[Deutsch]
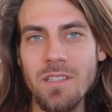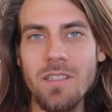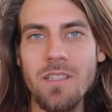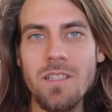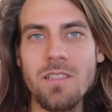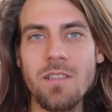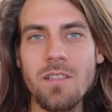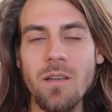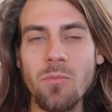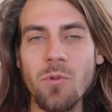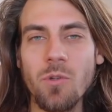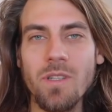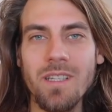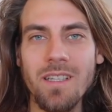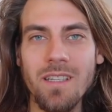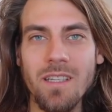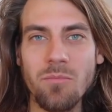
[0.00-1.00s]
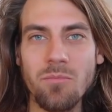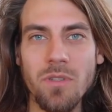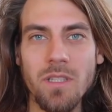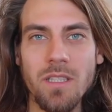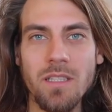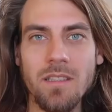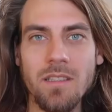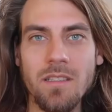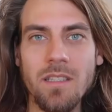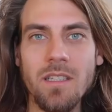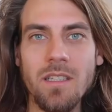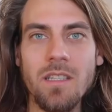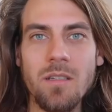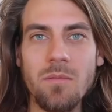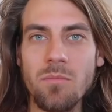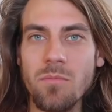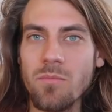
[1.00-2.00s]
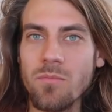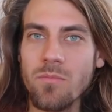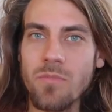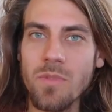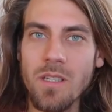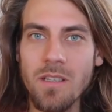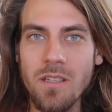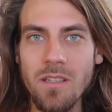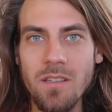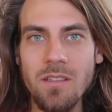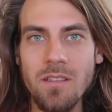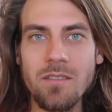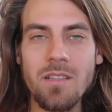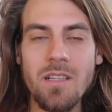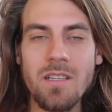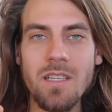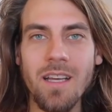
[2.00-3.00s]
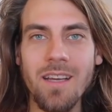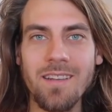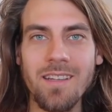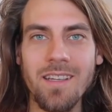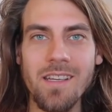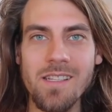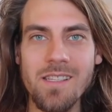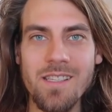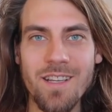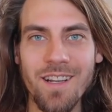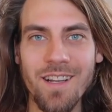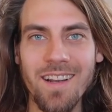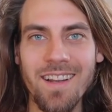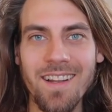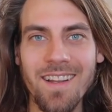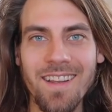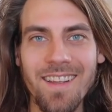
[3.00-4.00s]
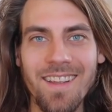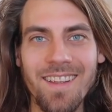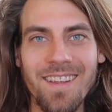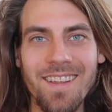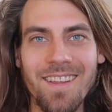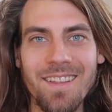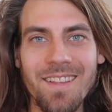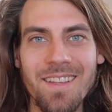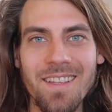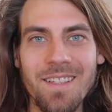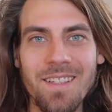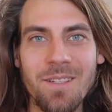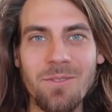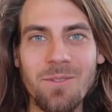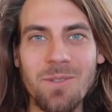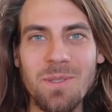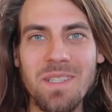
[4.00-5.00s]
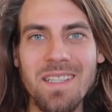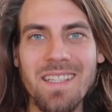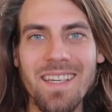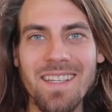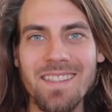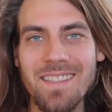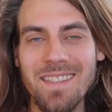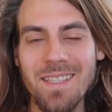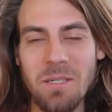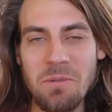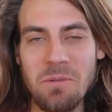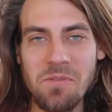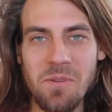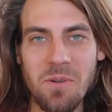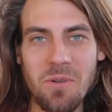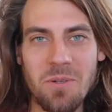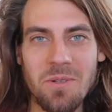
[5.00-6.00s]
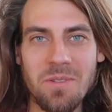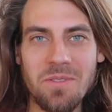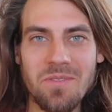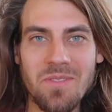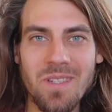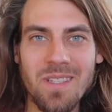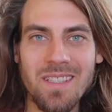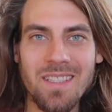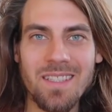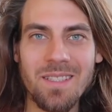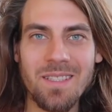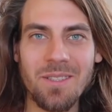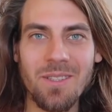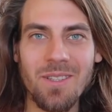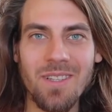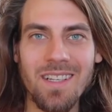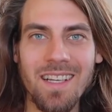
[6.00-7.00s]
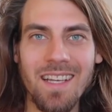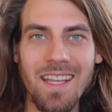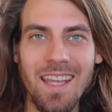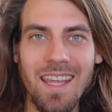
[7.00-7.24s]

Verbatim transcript: die Disharmonie reinbringen in dem Zahnritzel, wo die Kette drauf läuft. So.